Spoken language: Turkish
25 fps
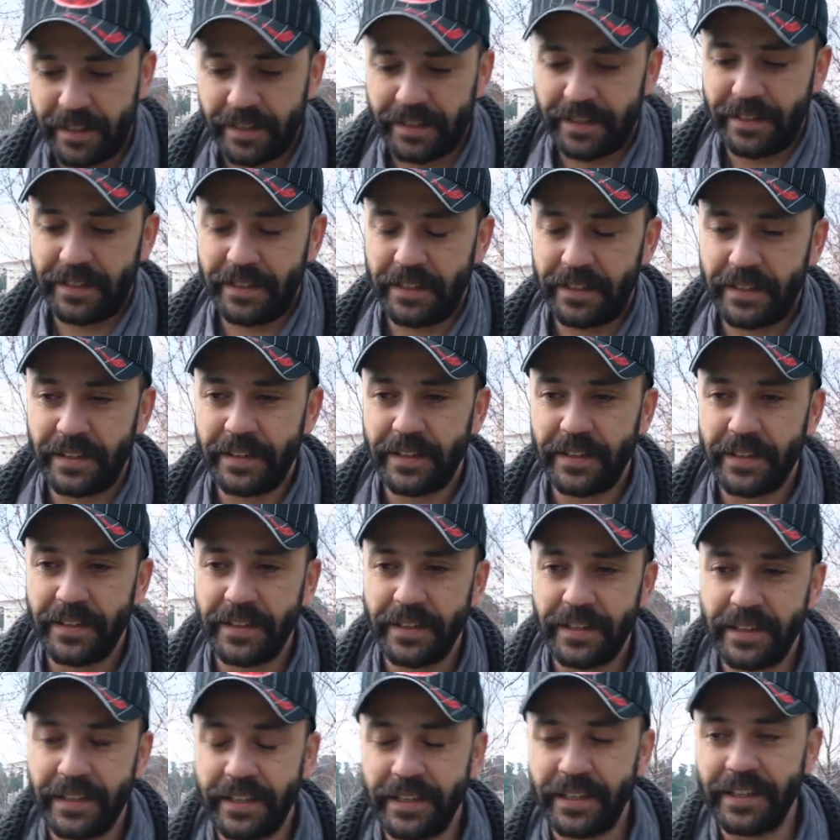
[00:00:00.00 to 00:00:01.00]
Durup düşünebiliriz
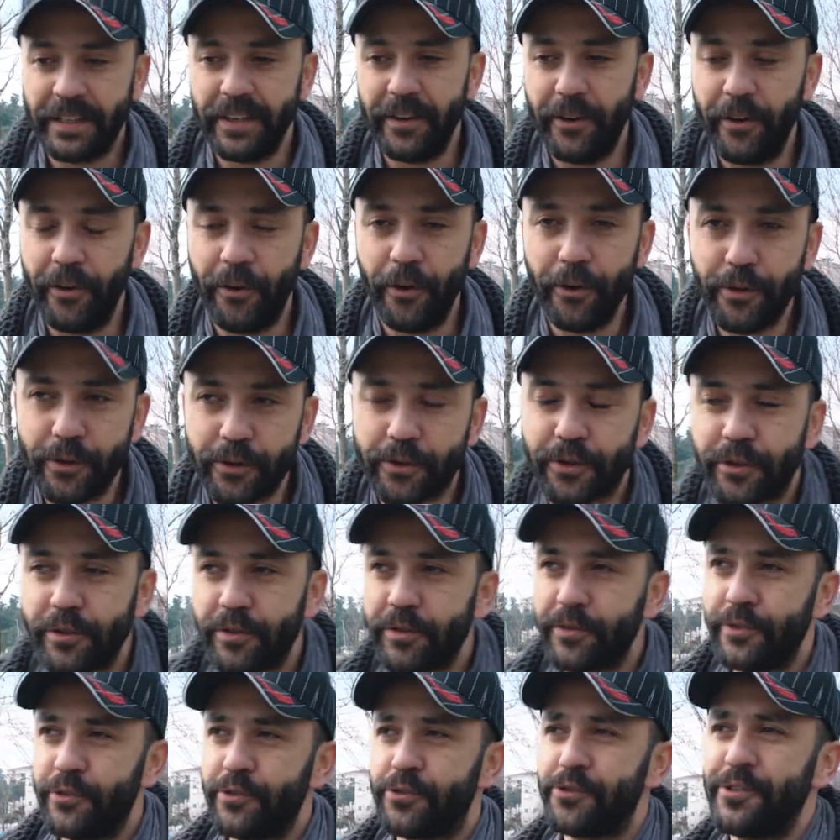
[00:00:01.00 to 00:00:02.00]
istiyorsan şöyle.
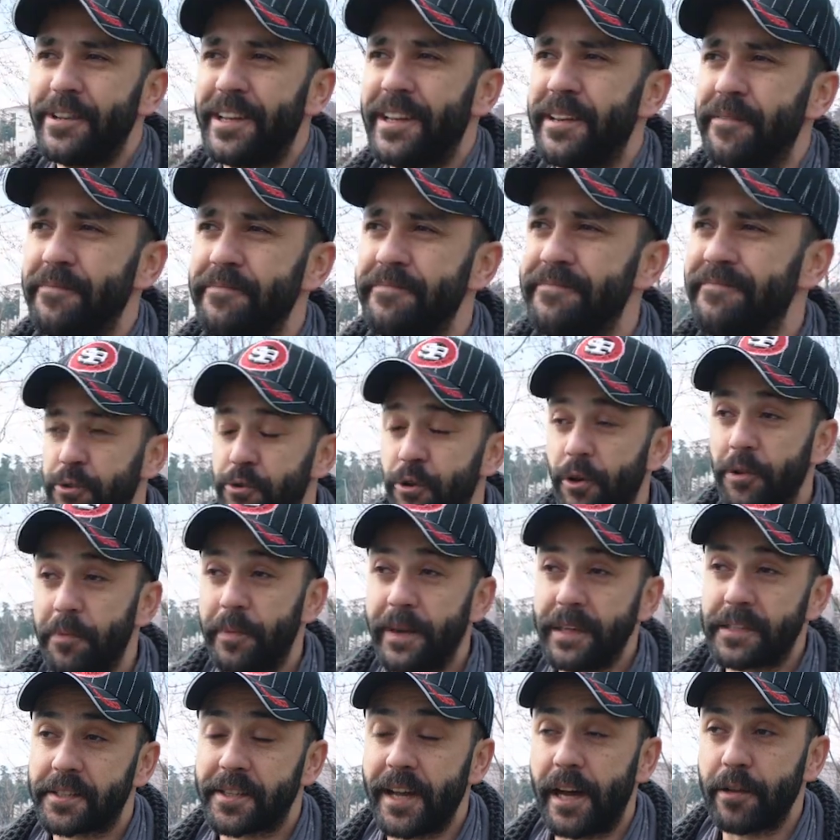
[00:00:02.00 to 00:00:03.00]
Olur, düşünelim. Sol
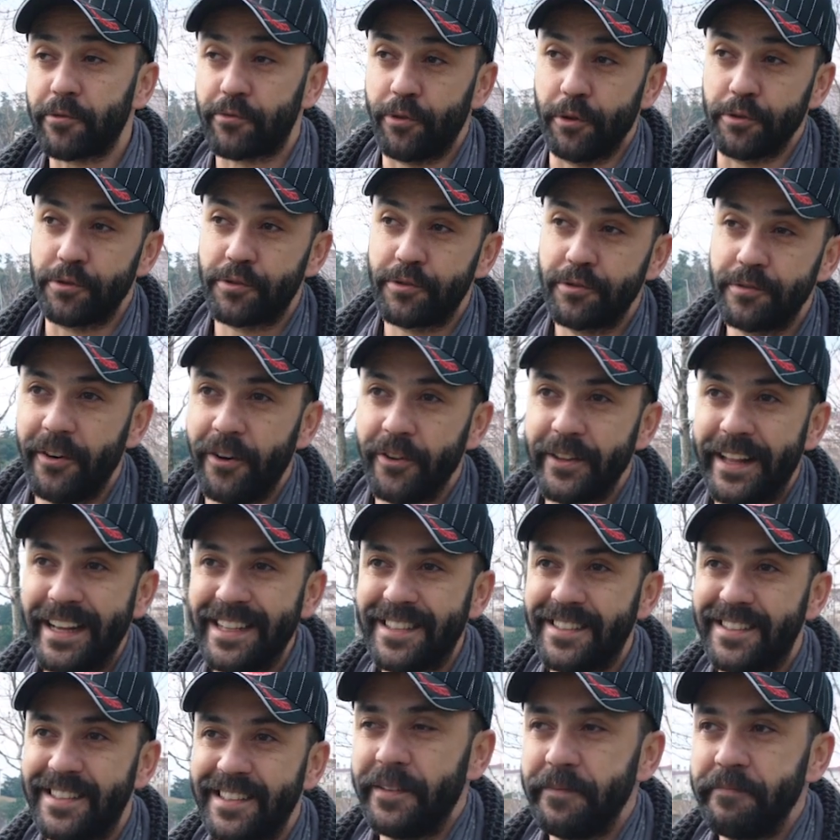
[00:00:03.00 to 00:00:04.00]
bek Santos, o
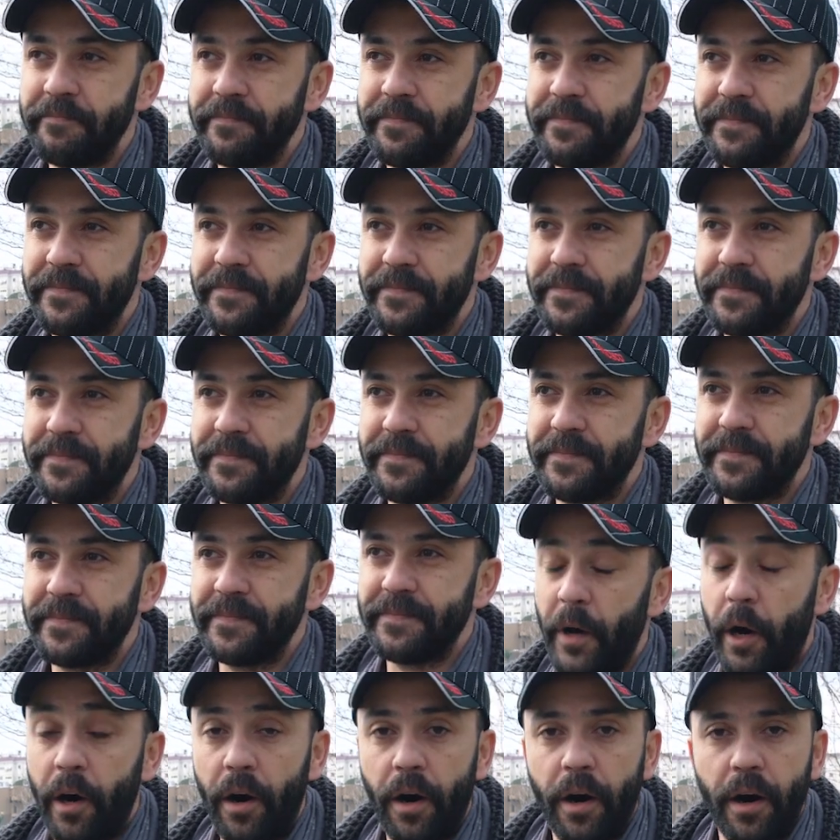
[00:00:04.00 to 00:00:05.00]
net. Roberto Carlos?
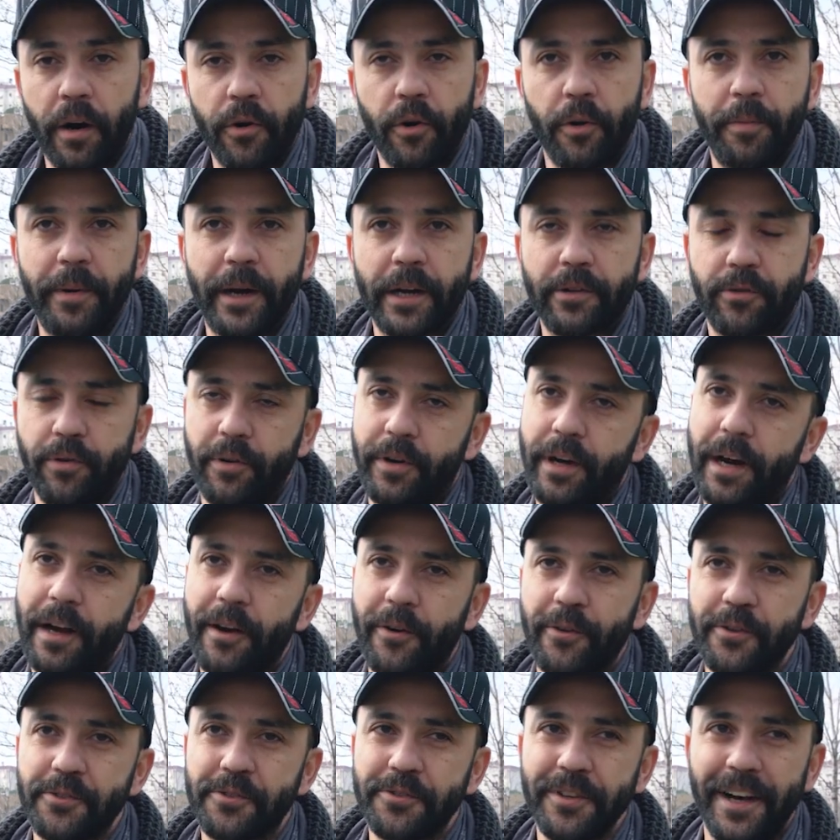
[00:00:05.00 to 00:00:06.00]
Aa, Roberto
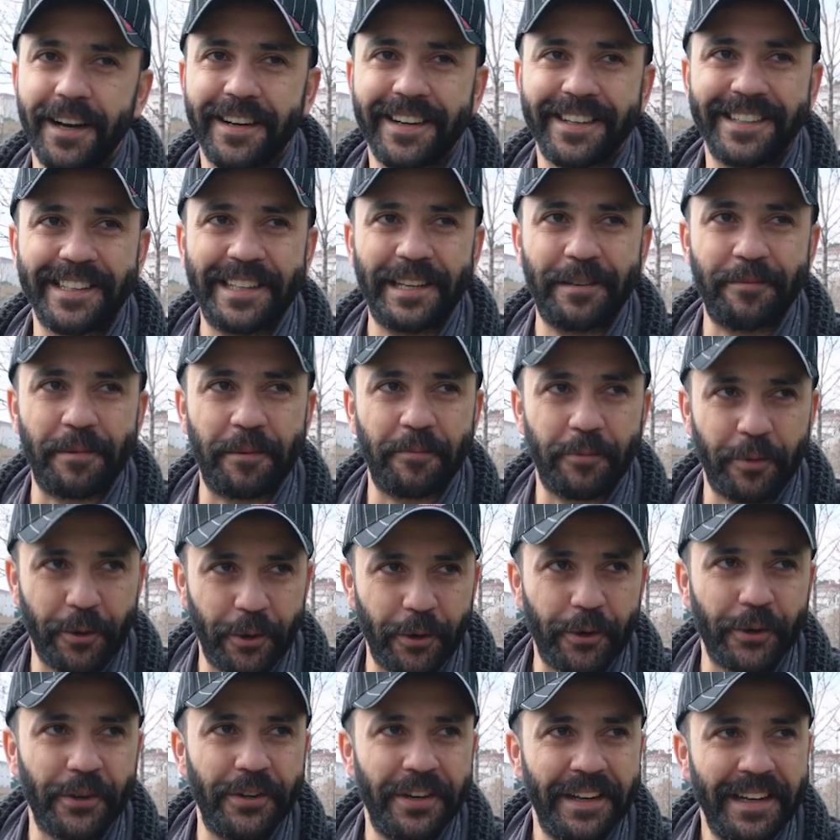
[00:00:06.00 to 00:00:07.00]
Carlos. Hakkını yemeyeyim,
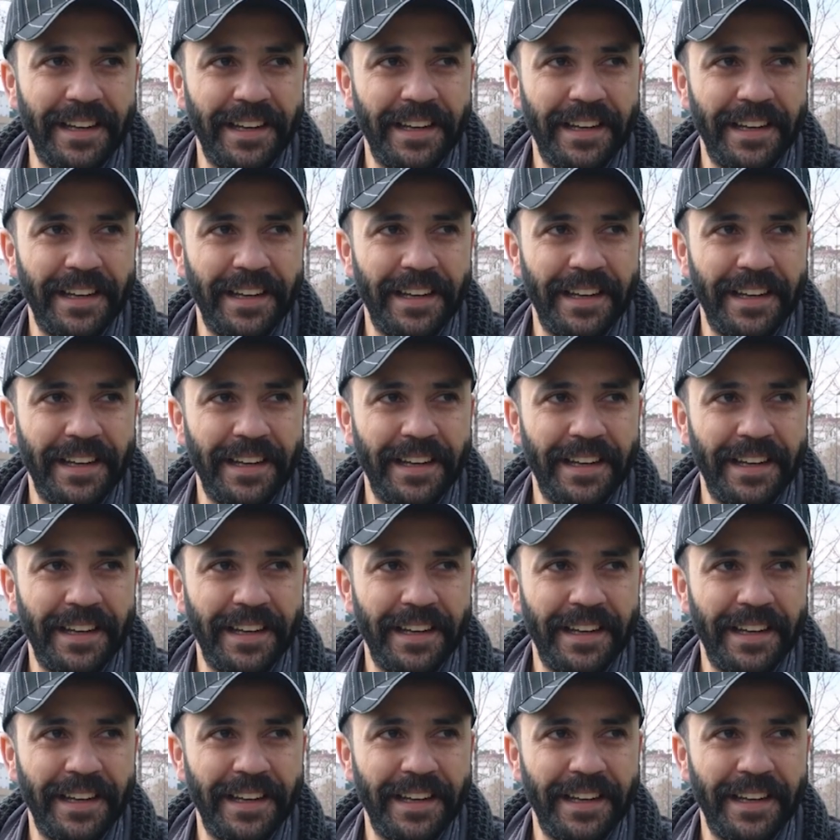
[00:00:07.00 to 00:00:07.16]
doğru.